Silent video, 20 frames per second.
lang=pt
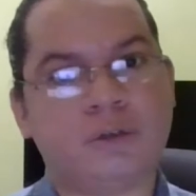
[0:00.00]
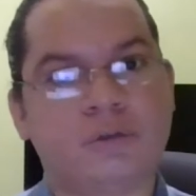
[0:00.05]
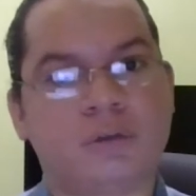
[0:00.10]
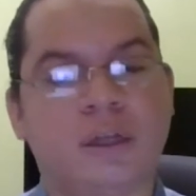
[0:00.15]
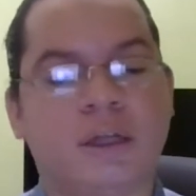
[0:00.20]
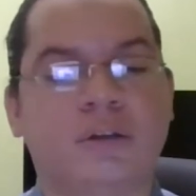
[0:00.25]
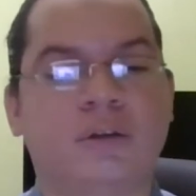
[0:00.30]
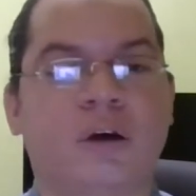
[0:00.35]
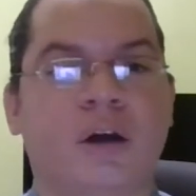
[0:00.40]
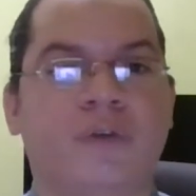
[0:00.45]
da
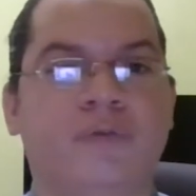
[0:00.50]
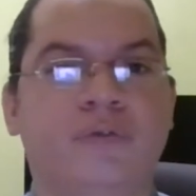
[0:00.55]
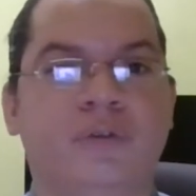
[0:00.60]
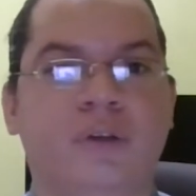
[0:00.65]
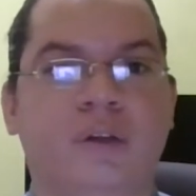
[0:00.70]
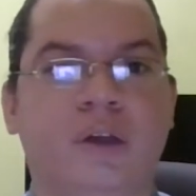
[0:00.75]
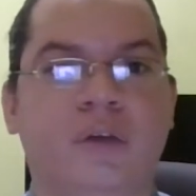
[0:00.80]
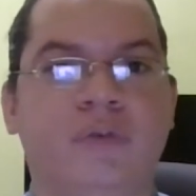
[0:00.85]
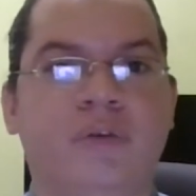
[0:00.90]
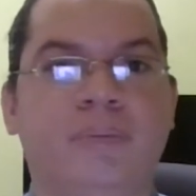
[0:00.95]
Dorothy
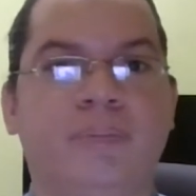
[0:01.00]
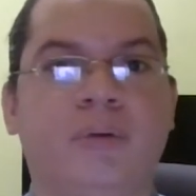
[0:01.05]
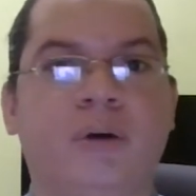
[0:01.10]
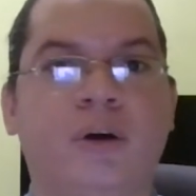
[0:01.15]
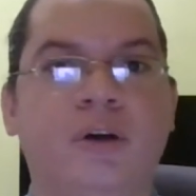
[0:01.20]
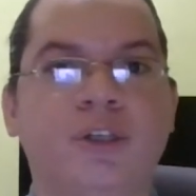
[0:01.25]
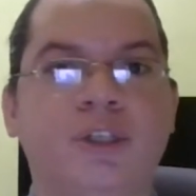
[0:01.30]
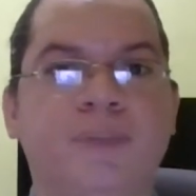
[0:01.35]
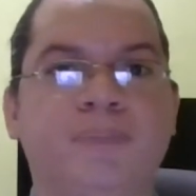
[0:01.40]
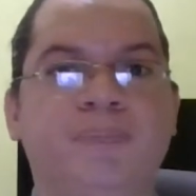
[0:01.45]

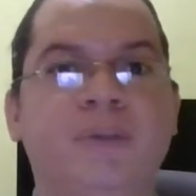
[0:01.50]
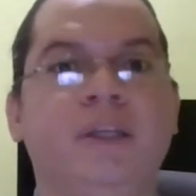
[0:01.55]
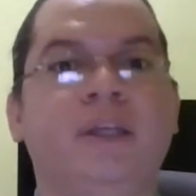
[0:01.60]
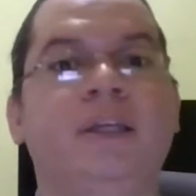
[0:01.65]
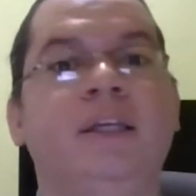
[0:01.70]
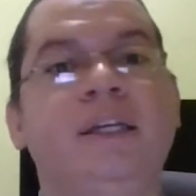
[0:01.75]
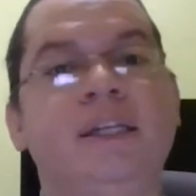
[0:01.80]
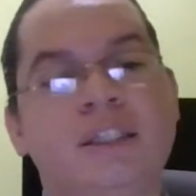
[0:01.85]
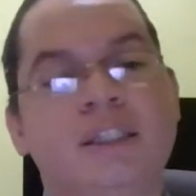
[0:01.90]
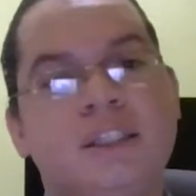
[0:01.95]
Davenport,
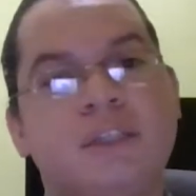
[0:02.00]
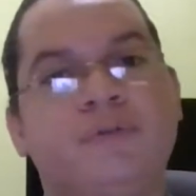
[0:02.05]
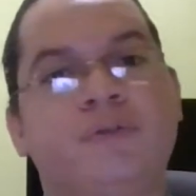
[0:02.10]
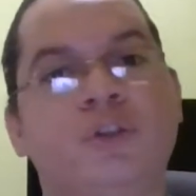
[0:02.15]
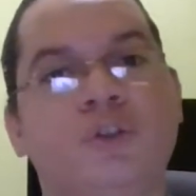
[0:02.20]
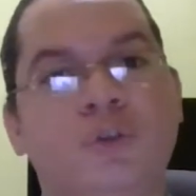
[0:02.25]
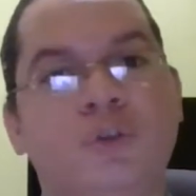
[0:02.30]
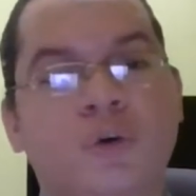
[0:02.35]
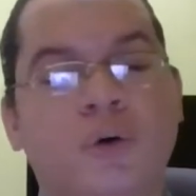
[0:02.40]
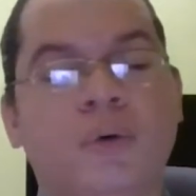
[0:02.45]
e que se
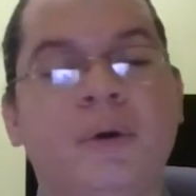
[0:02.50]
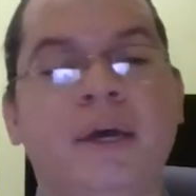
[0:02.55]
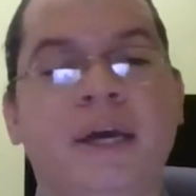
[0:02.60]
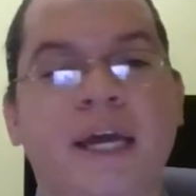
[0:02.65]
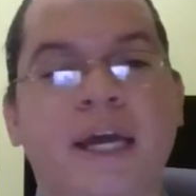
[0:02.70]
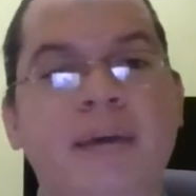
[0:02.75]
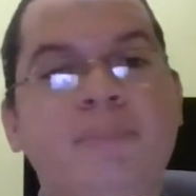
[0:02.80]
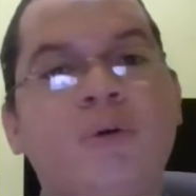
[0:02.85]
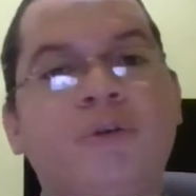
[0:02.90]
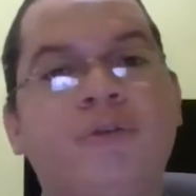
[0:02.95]
viciou
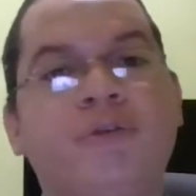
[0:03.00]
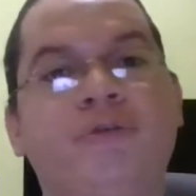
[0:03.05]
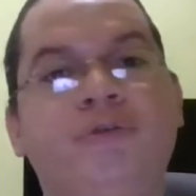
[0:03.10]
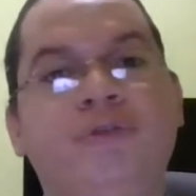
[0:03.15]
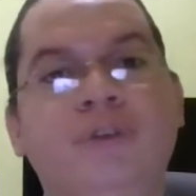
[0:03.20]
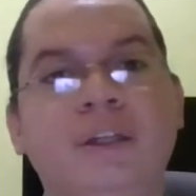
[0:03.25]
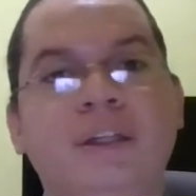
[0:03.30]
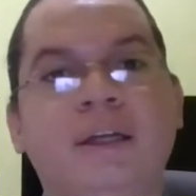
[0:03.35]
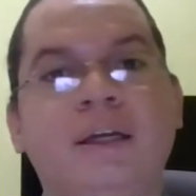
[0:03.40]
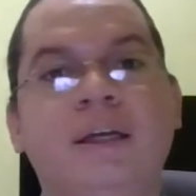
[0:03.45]
em
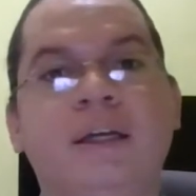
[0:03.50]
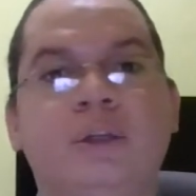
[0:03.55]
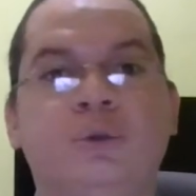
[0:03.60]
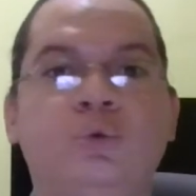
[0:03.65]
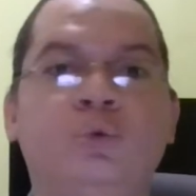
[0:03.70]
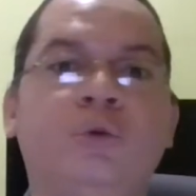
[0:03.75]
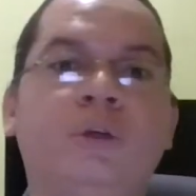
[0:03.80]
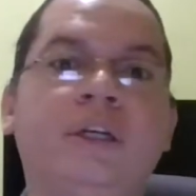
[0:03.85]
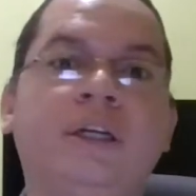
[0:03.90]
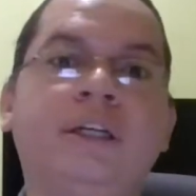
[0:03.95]
morfina
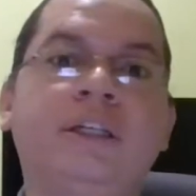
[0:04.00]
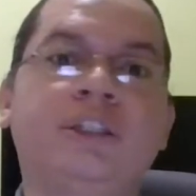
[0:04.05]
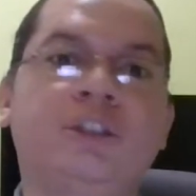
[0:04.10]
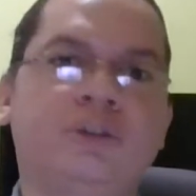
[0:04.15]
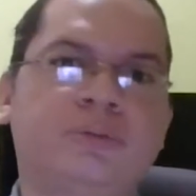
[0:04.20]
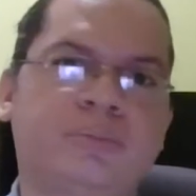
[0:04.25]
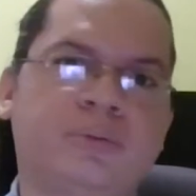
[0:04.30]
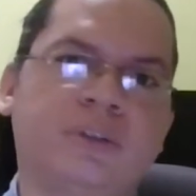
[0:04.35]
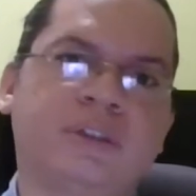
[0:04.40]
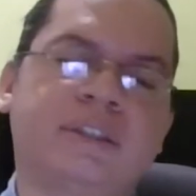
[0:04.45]
durante o
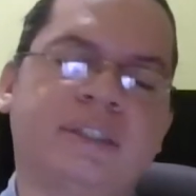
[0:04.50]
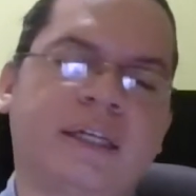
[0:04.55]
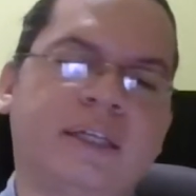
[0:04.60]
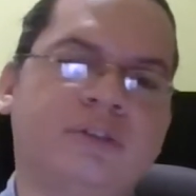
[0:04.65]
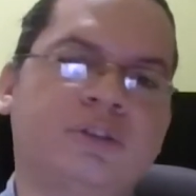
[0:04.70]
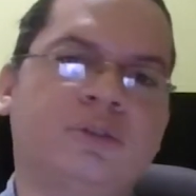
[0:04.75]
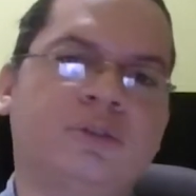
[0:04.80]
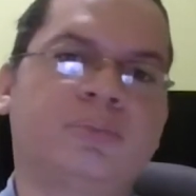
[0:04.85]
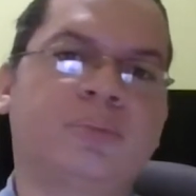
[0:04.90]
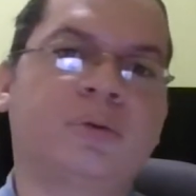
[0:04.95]

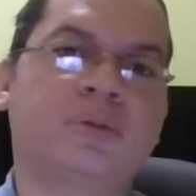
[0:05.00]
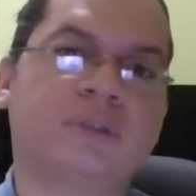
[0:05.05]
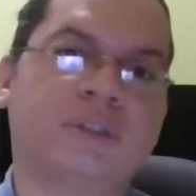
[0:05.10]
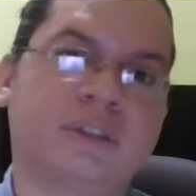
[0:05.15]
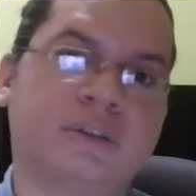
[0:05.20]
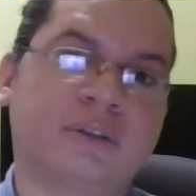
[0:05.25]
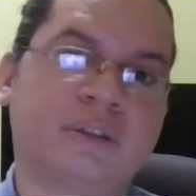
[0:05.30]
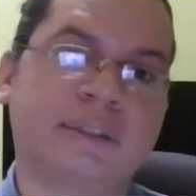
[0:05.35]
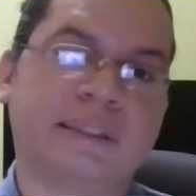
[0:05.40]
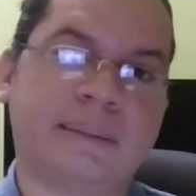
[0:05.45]
processo de produção
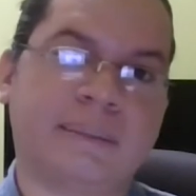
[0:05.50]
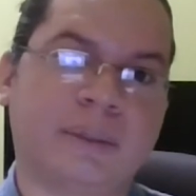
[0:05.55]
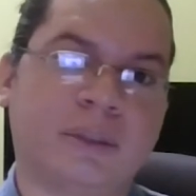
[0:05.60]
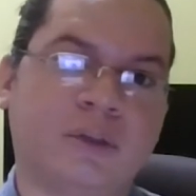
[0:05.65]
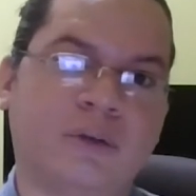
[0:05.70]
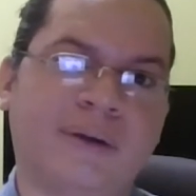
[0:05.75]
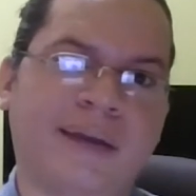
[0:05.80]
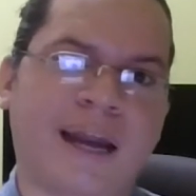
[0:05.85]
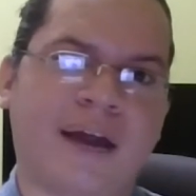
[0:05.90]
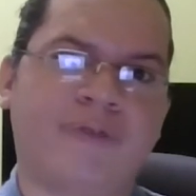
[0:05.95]

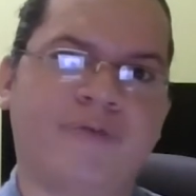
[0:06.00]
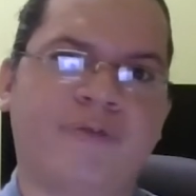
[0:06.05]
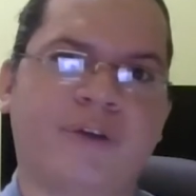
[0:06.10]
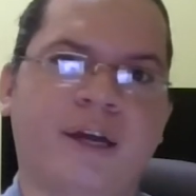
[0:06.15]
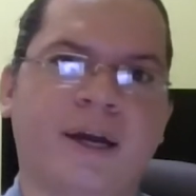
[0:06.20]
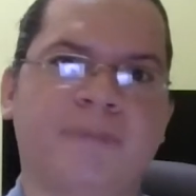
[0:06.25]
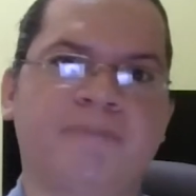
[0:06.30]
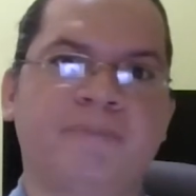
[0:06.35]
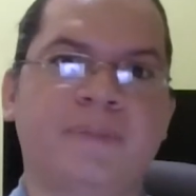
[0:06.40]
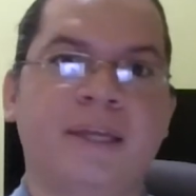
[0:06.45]
cinematográfica.